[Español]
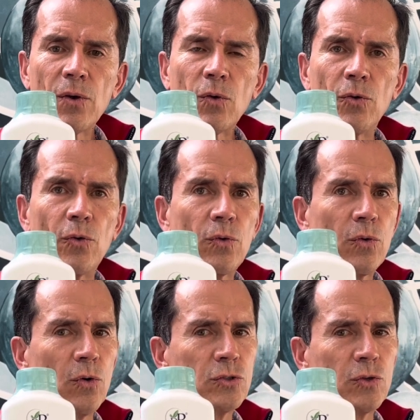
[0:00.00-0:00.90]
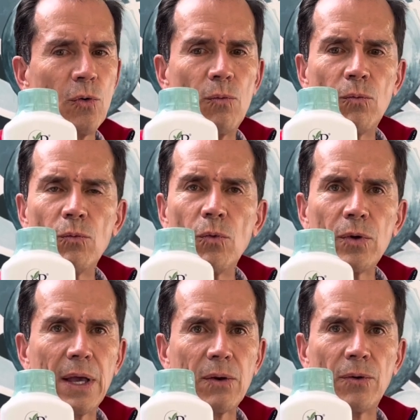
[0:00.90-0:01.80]
con un costo
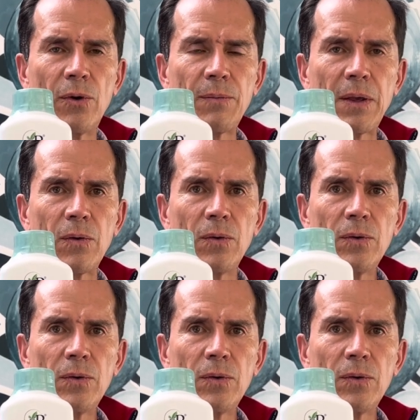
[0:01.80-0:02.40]
muy económico.